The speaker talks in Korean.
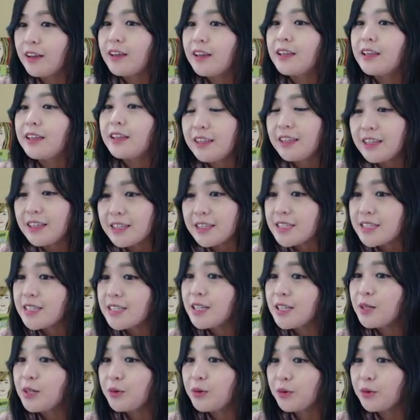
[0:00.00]

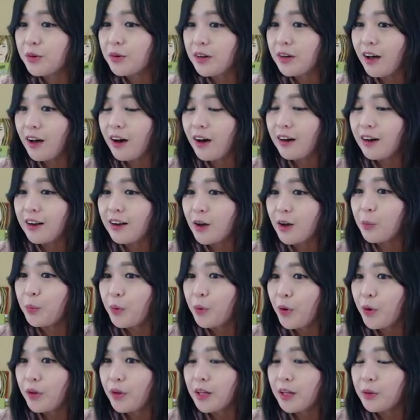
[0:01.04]
닌辛苦了 라고
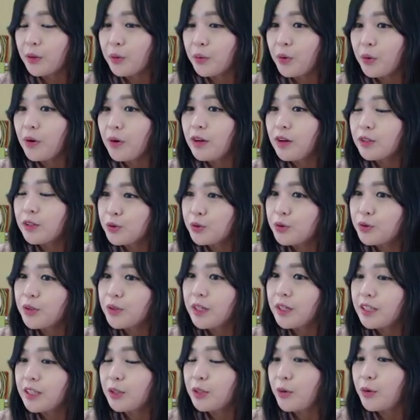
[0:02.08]
표현해도
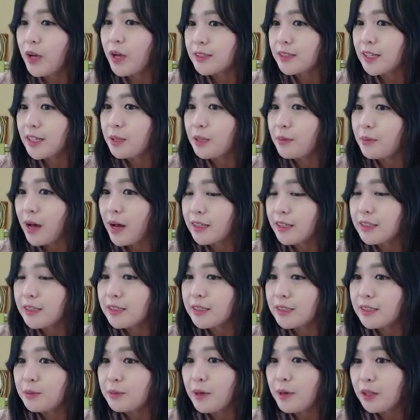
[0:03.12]
중국인들이 굉장히 많이
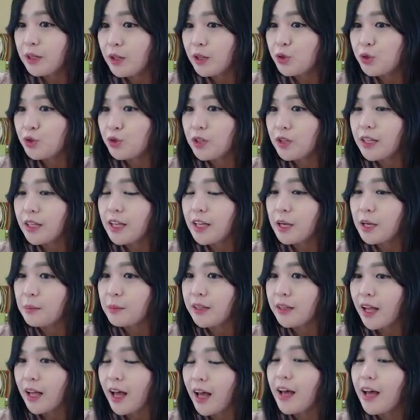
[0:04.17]
쓰는 패턴 중의
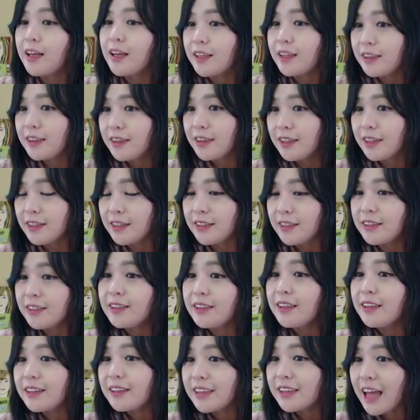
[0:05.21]
하나입니다. 닌,
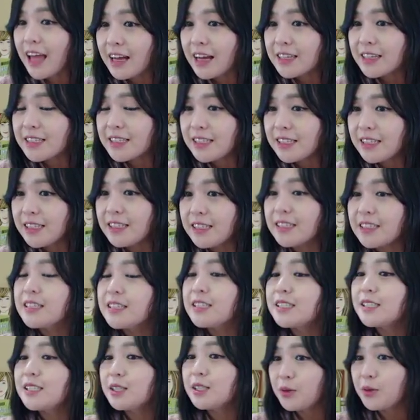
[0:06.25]
당신,
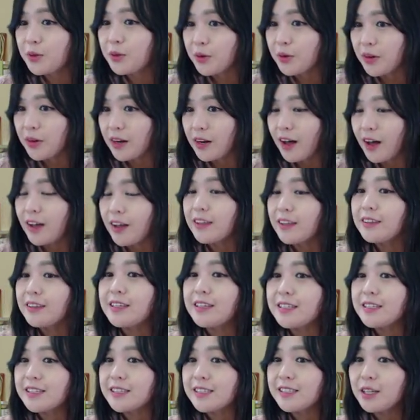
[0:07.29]

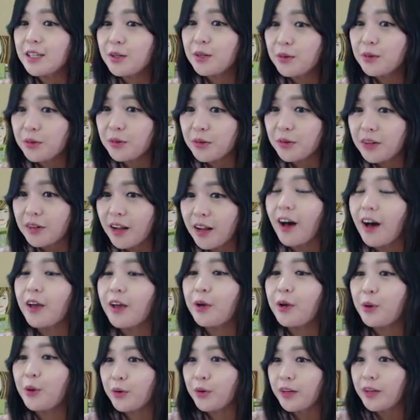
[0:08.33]
辛苦了,닌辛苦了
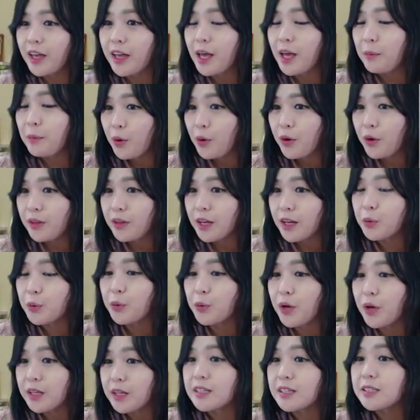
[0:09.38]
이렇게 표현해도
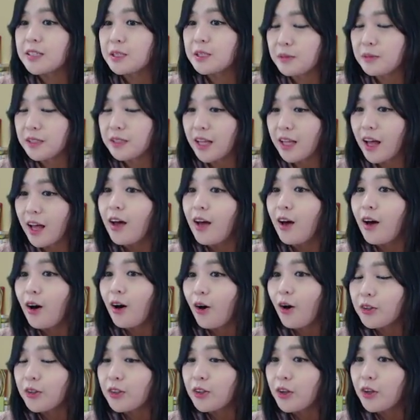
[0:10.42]
괜찮습니다.
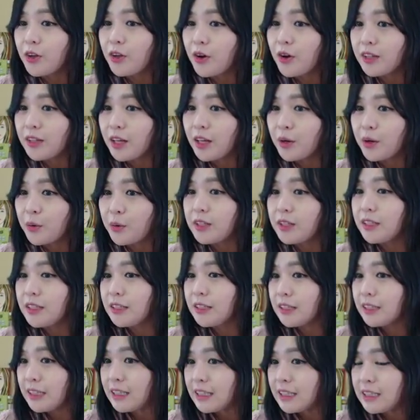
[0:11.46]
어떤
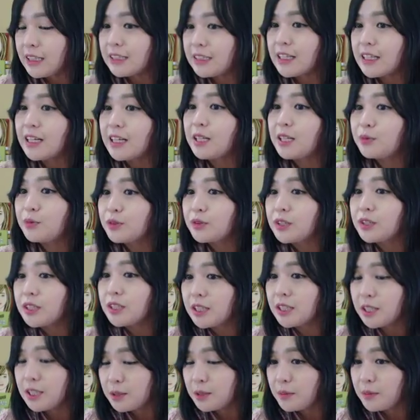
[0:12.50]
형태로든 닌자를
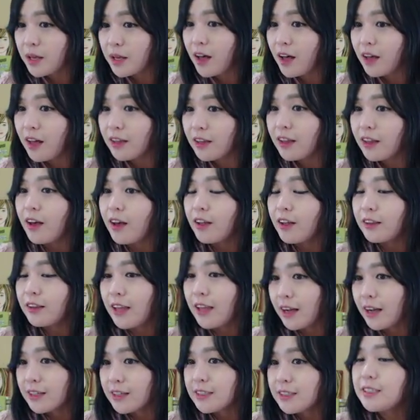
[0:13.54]
붙이시면
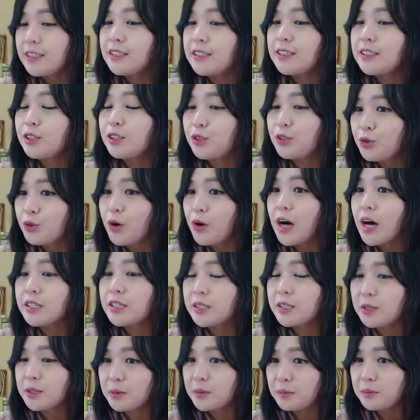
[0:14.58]
당신
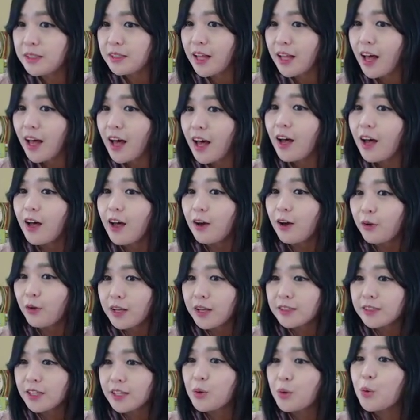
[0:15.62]
수고하셨습니다.
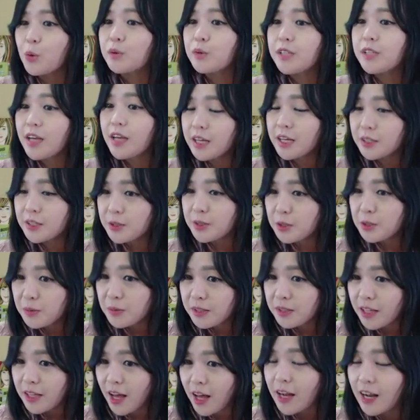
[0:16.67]
굉장히
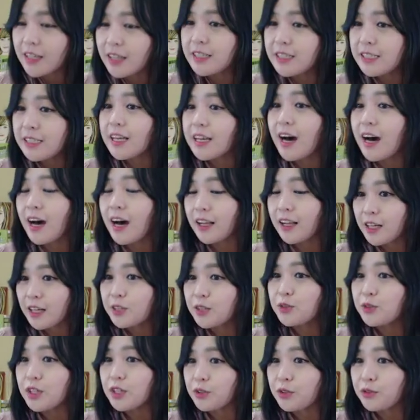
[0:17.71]
고생하셨습니다. 라는 인사가 될
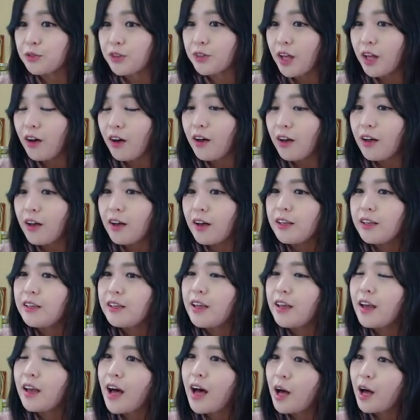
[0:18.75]
수 있고요.
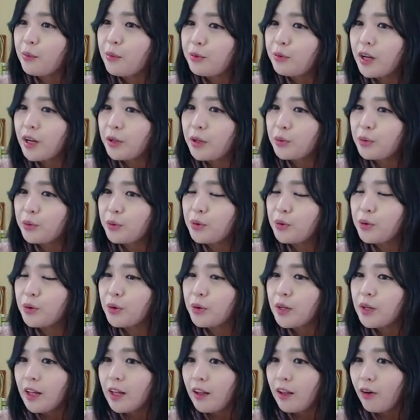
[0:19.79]
이게 아무래도
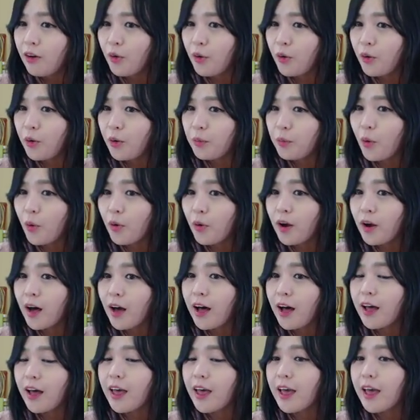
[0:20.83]
어,
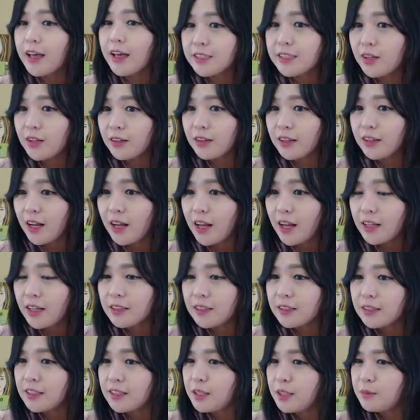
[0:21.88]
뭔가 애썼다라는
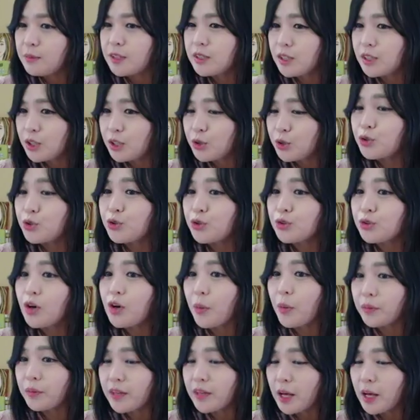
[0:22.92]
느낌을 지울 수가
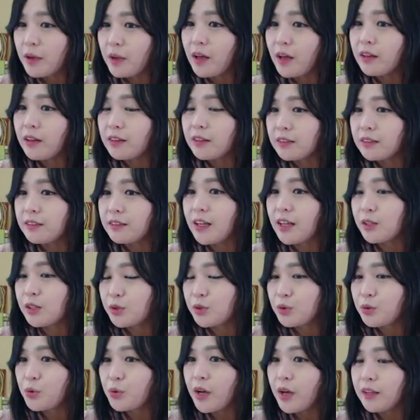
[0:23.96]
없다면 그때는
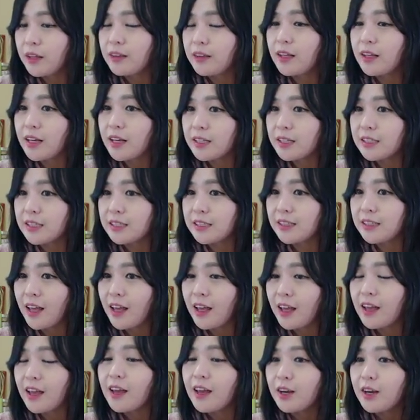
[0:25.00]
수고했다
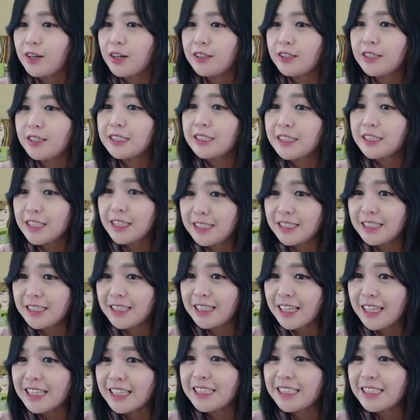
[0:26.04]
대신에 그냥
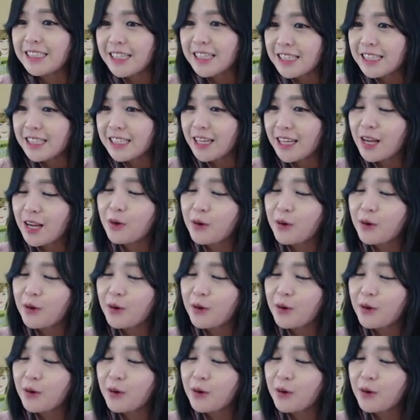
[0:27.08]
씨씨 씨씨라고